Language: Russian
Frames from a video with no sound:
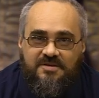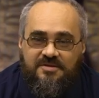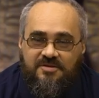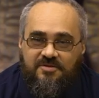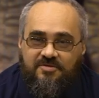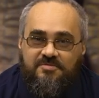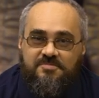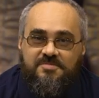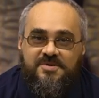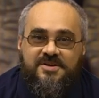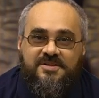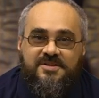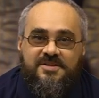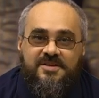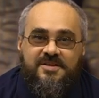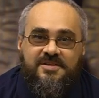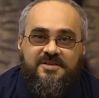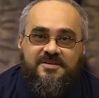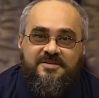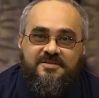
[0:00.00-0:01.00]
Добрый
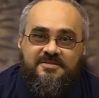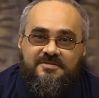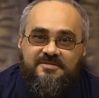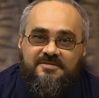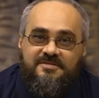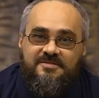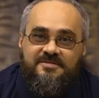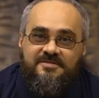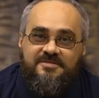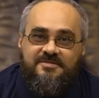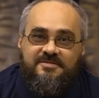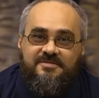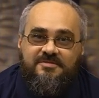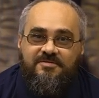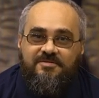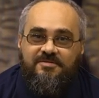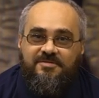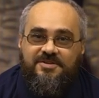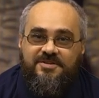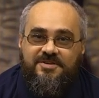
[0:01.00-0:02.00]
день,
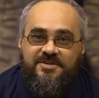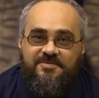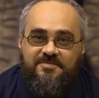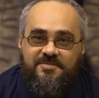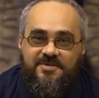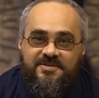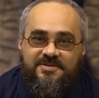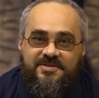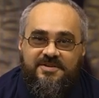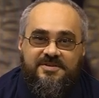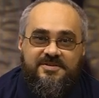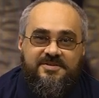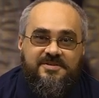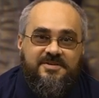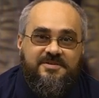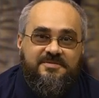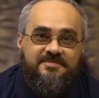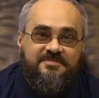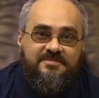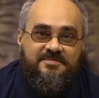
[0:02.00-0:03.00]
уважаемые
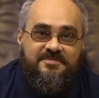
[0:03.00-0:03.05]
зрители.